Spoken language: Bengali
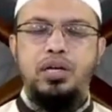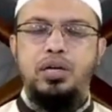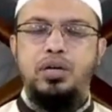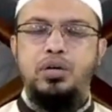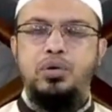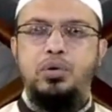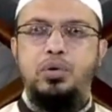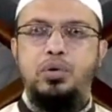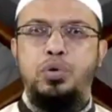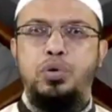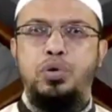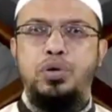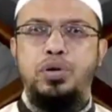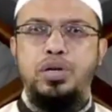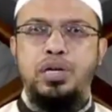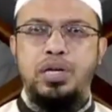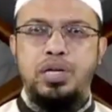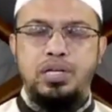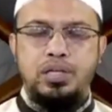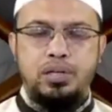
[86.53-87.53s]
কোনো
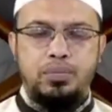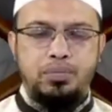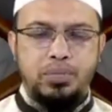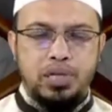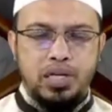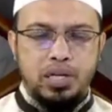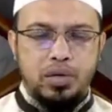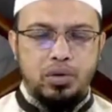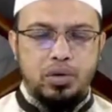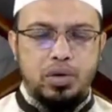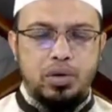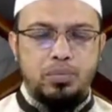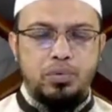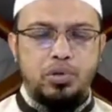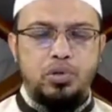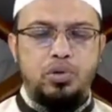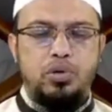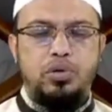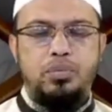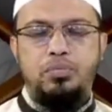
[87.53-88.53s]
হিসাবদিহি করার
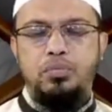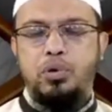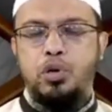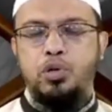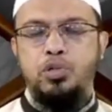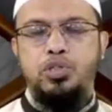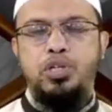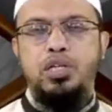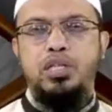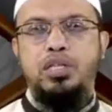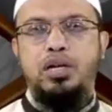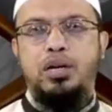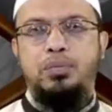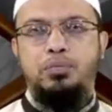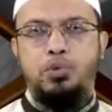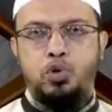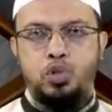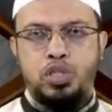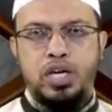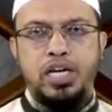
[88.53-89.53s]
মতো বয়সেই তারা
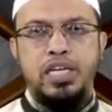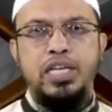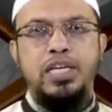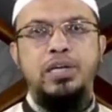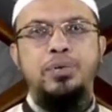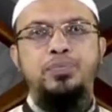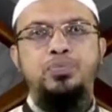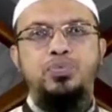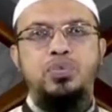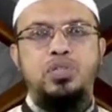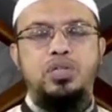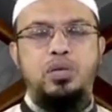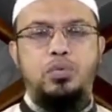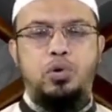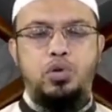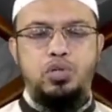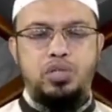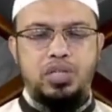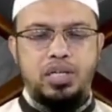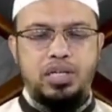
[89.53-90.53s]
পৌঁছায়নি যে
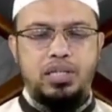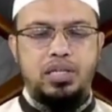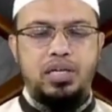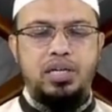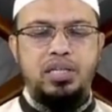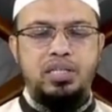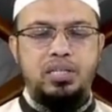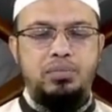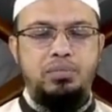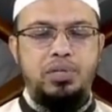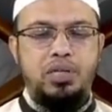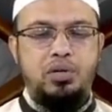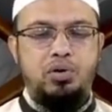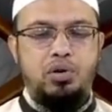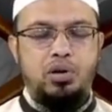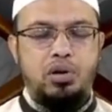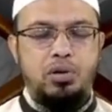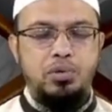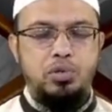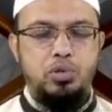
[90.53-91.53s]
বয়স থেকে তার হিসাবদিহি
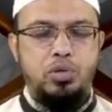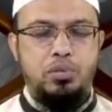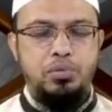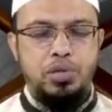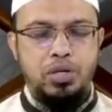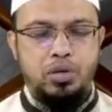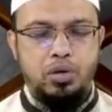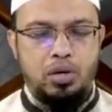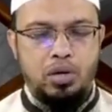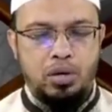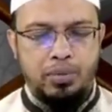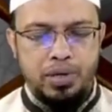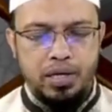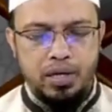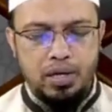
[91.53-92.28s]
করা হবে দিয়ে করা হবে